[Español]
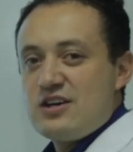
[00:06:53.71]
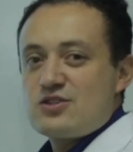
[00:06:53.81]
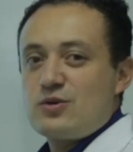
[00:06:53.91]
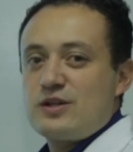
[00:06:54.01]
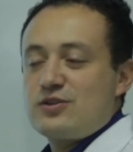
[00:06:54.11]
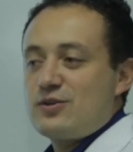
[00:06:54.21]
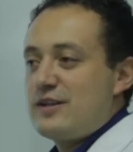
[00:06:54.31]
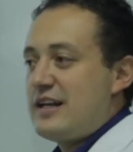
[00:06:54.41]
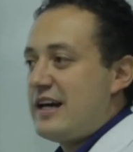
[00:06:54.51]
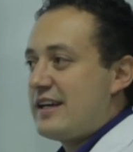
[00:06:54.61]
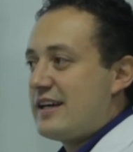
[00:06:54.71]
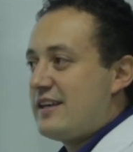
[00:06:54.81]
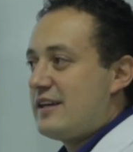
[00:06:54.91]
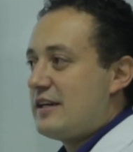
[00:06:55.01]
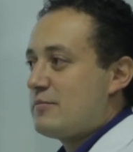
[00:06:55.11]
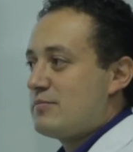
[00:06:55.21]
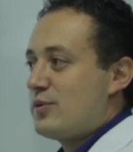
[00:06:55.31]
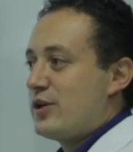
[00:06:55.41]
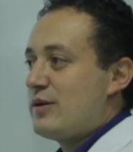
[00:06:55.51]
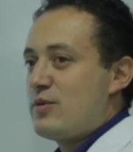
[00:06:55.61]
sobre todo en el área de,
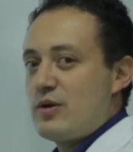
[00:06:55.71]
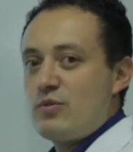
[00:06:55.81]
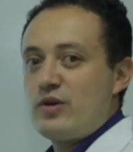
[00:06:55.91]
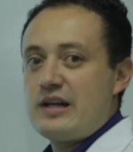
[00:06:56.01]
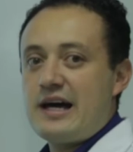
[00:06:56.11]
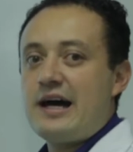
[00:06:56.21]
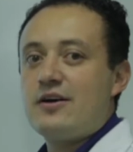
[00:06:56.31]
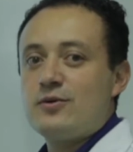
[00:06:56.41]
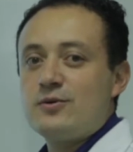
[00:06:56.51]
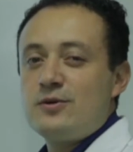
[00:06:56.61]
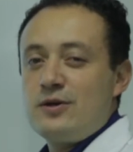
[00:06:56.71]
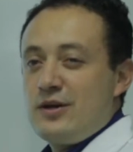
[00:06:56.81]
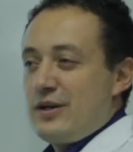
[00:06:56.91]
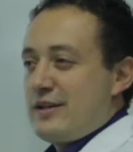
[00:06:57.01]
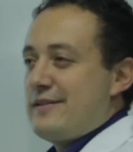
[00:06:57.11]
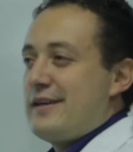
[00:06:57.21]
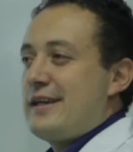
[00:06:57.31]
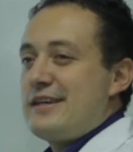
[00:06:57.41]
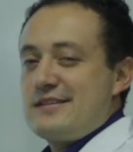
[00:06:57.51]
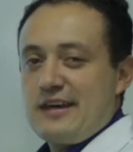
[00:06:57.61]
por ejemplo, de modelado,
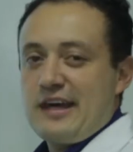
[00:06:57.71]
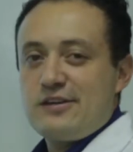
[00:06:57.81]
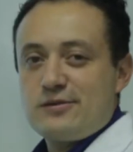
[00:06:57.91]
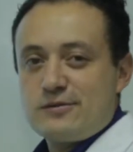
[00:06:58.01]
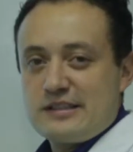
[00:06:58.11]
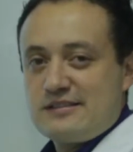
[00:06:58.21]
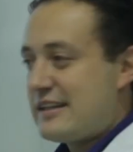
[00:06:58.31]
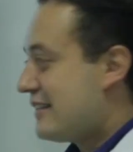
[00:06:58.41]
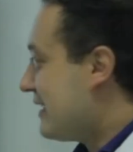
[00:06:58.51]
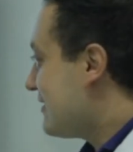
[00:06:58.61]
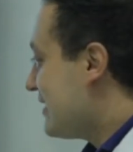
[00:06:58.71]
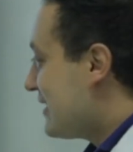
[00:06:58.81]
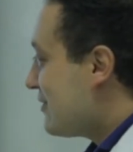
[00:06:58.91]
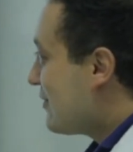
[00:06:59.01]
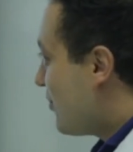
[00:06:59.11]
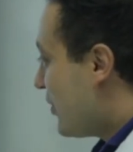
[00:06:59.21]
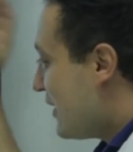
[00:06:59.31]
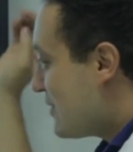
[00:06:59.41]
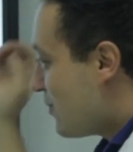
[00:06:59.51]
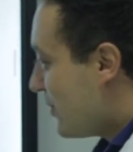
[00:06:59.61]
de diseño, etcétera, etcétera. Usted puede
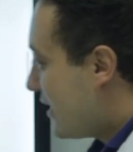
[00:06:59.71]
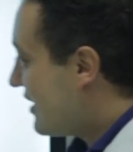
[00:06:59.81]
disponer